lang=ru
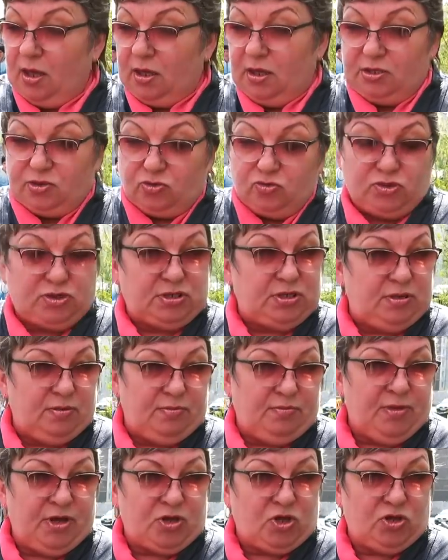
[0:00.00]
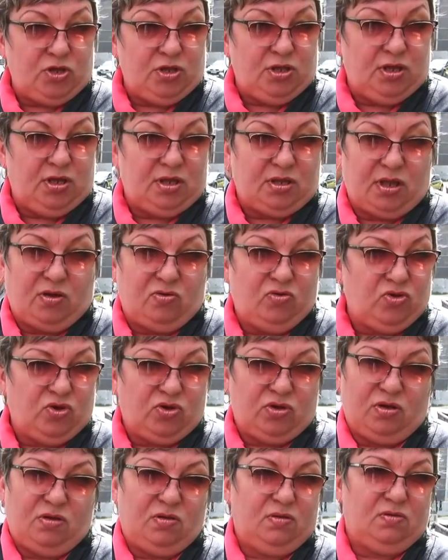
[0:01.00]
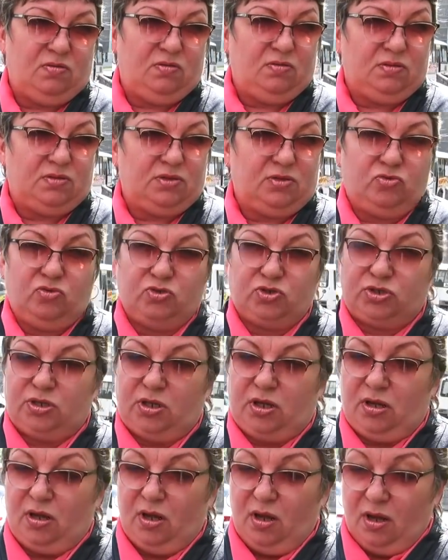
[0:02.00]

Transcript: несутся машины, это очень э, сложно.